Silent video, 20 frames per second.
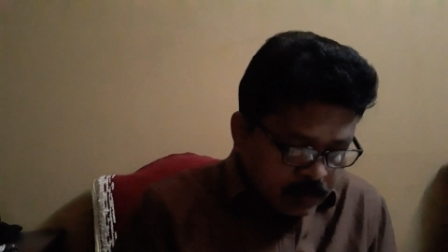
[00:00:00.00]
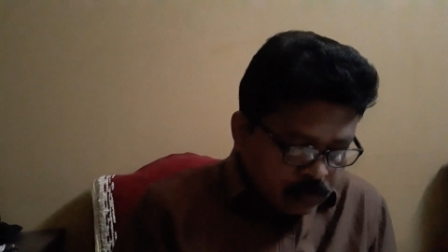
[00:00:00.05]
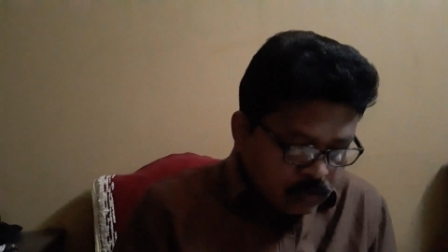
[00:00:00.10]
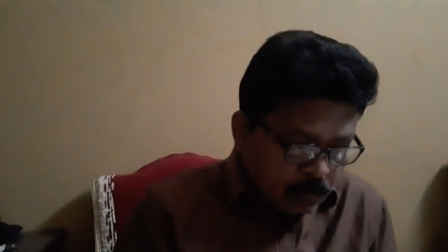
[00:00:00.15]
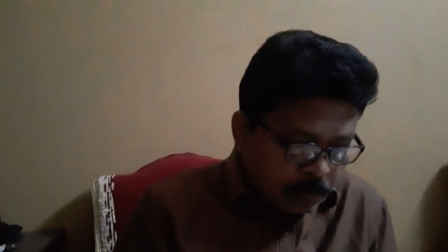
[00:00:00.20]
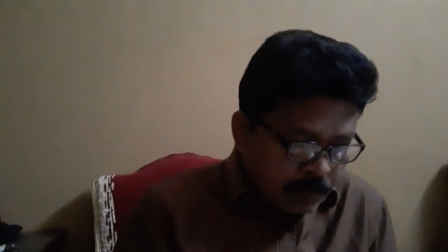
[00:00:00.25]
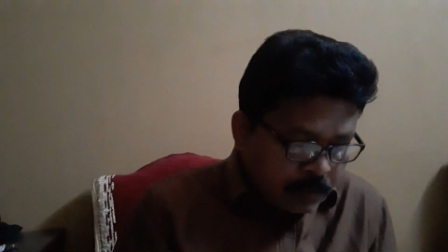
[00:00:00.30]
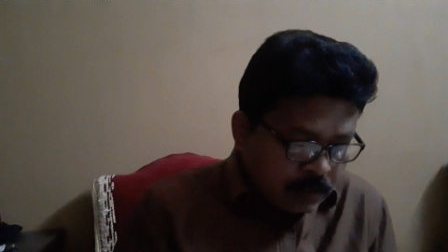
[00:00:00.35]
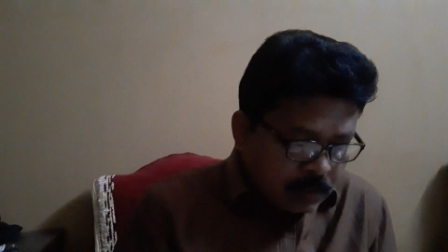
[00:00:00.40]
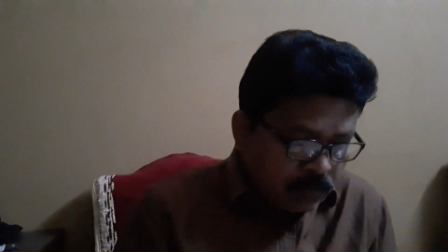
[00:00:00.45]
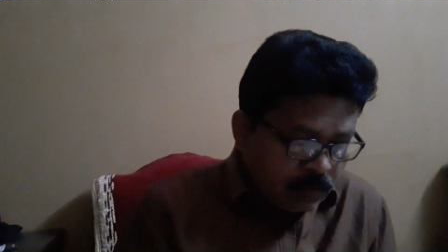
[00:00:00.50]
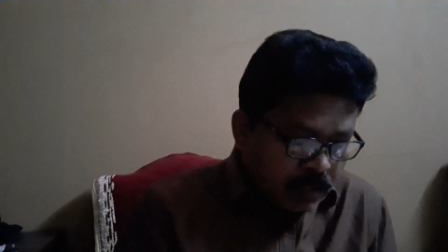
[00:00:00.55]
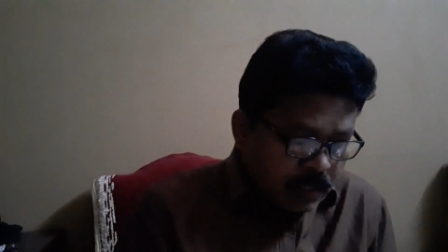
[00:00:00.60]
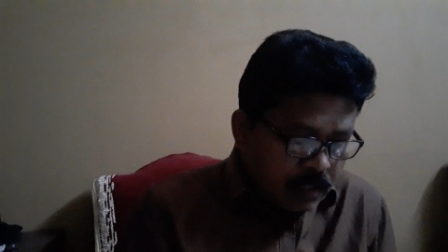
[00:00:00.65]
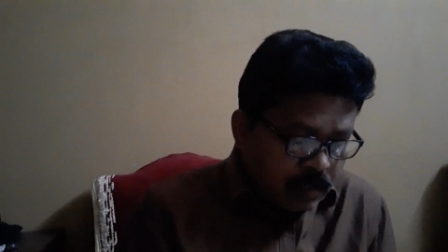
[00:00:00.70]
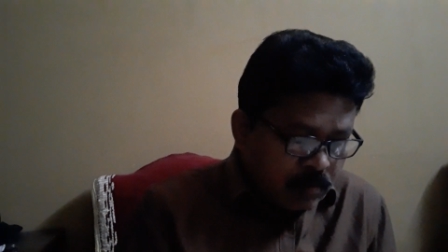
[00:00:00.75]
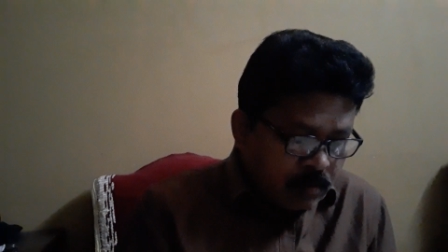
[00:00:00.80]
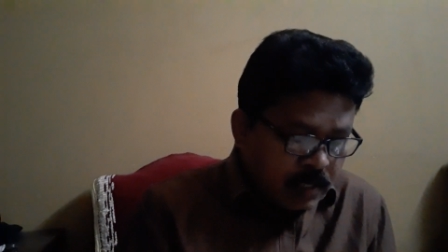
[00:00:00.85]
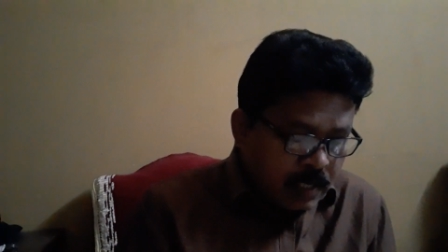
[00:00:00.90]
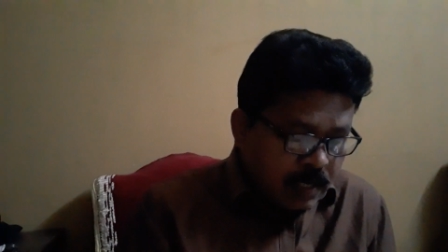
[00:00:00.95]
సో ప్రతి
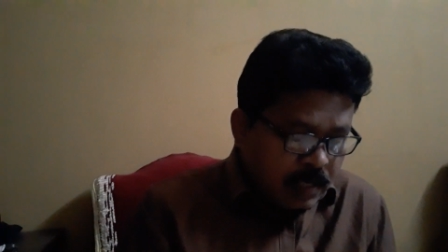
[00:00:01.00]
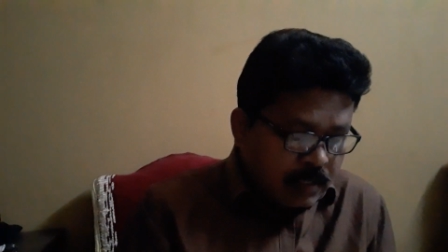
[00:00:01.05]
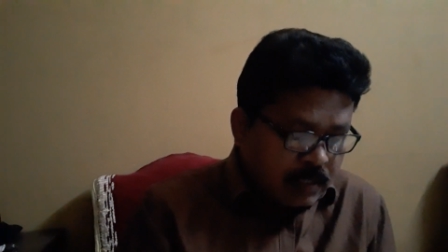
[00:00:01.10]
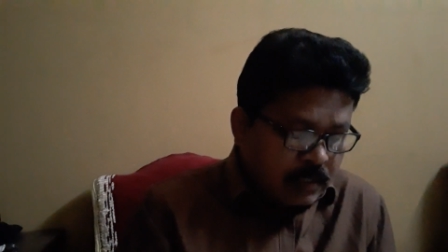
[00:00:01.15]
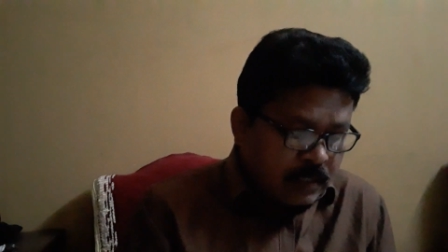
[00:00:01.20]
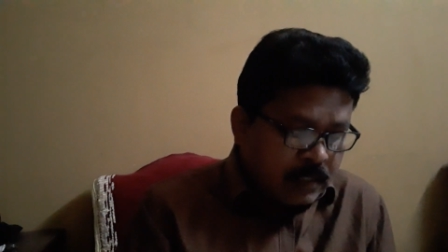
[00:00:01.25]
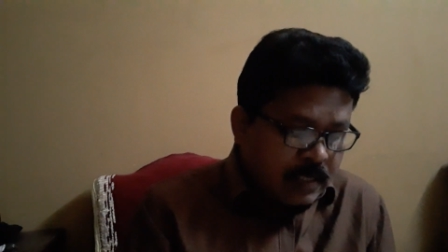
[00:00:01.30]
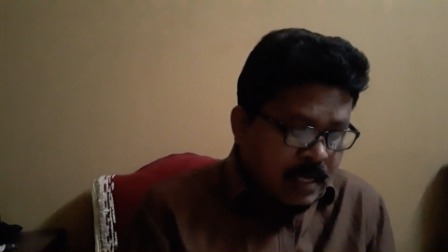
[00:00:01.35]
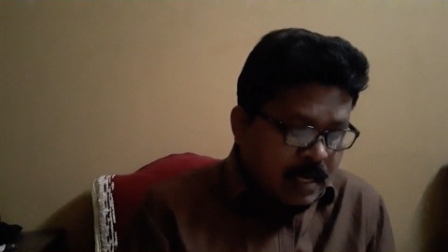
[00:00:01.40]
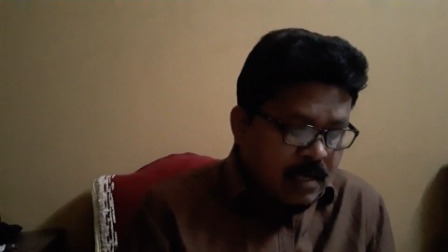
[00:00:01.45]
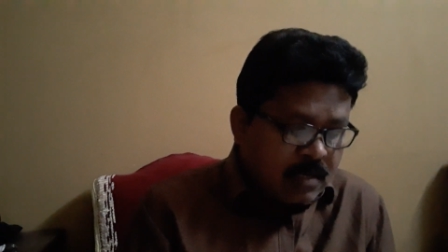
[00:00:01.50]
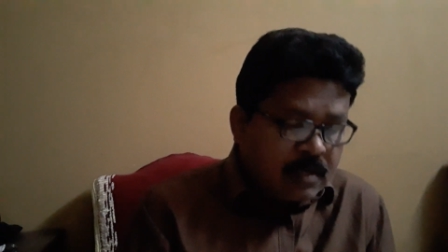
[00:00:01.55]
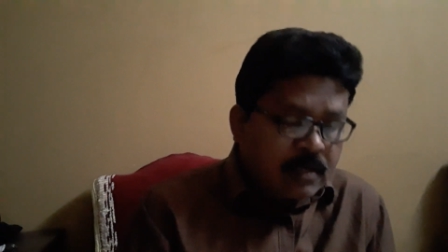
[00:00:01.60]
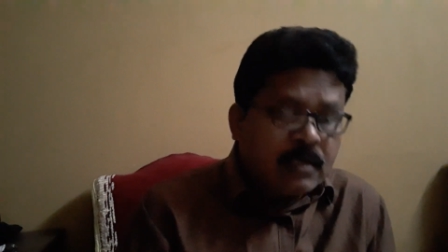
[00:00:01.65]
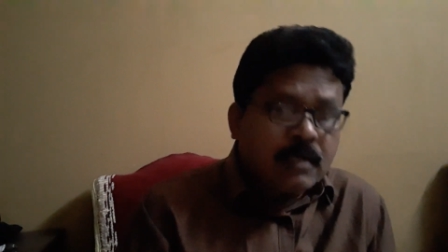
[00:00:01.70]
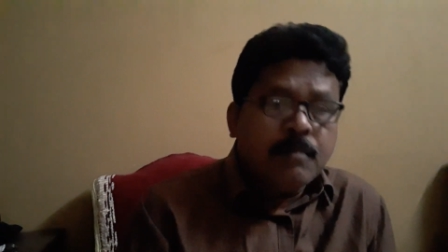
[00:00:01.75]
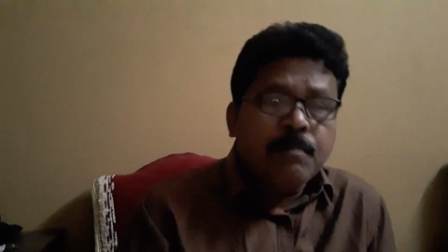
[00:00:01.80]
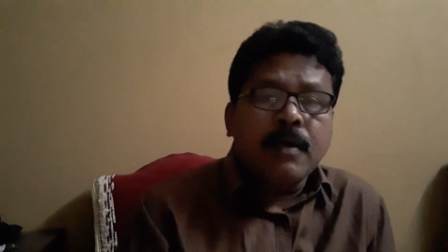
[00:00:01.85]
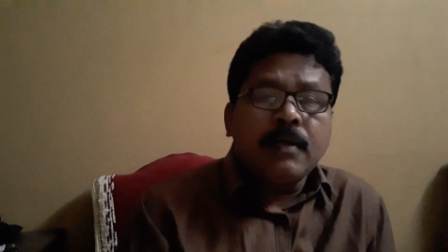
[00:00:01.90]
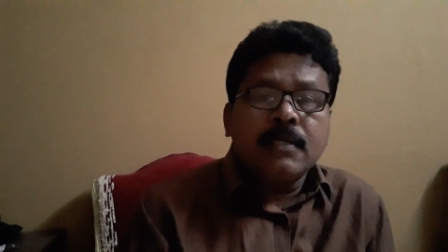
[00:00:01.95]
ఒక్కళ్ళు కూడా ఈ
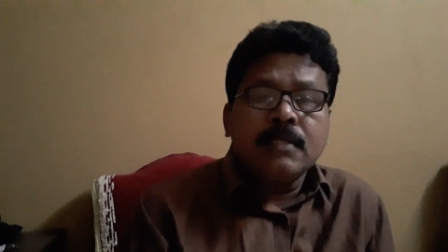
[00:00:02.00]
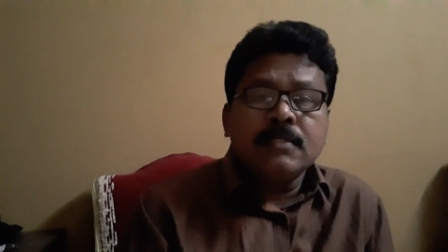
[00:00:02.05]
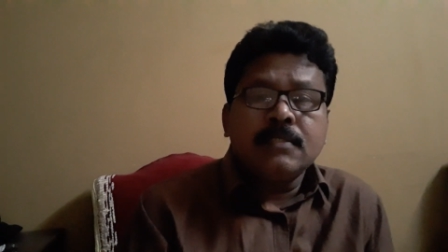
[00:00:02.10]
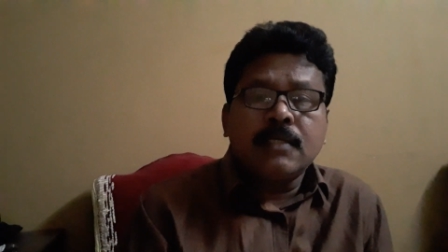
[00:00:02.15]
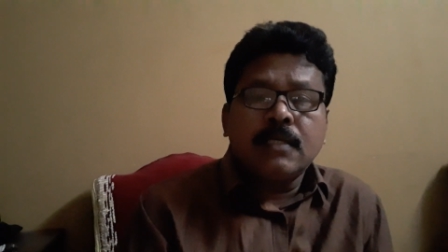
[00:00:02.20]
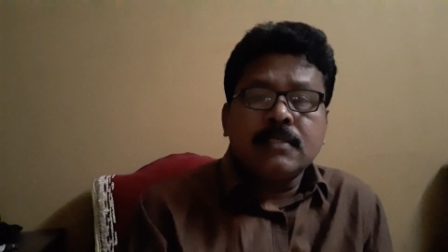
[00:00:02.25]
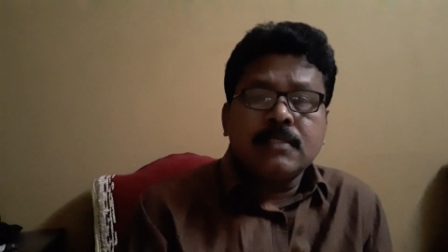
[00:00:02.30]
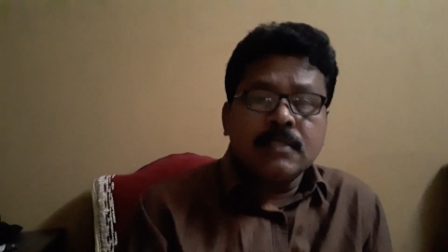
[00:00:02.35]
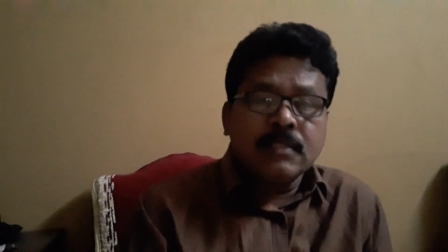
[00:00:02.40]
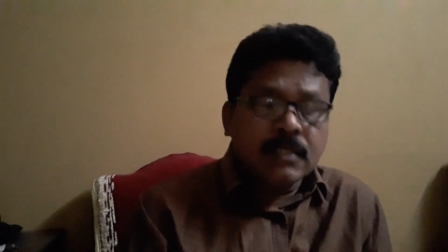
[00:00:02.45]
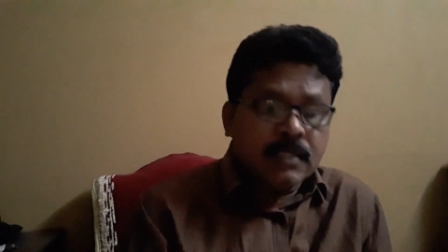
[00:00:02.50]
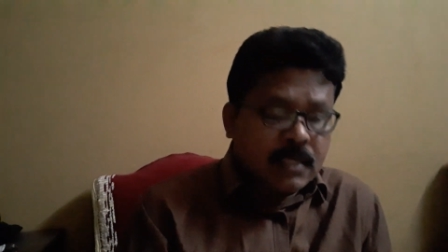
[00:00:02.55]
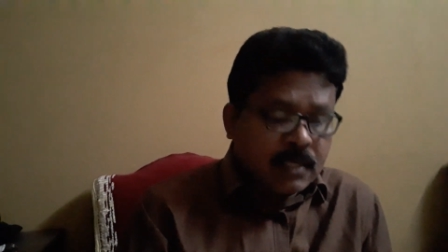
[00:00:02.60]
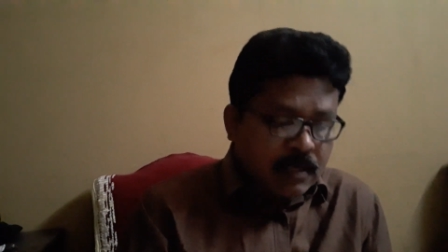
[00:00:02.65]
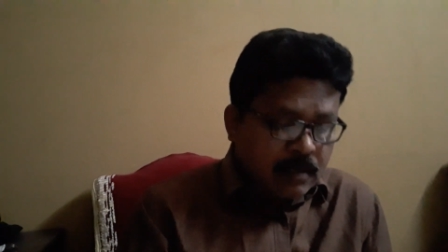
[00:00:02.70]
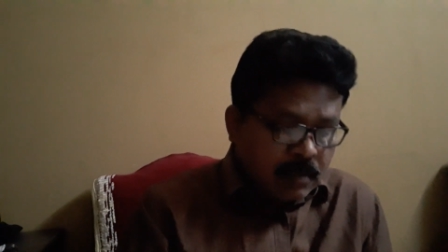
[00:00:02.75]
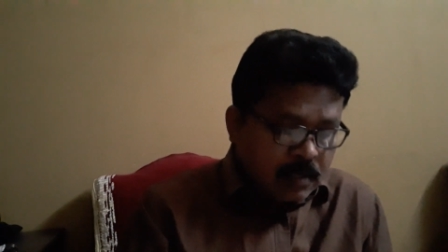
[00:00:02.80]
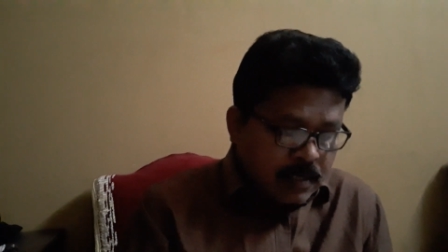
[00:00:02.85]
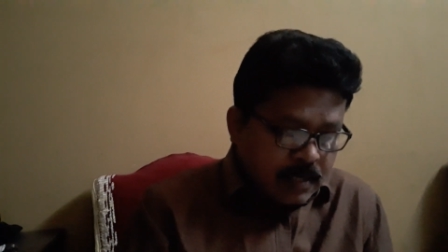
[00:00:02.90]
క్యాలెండర్ని పాటించాల్సిందిగా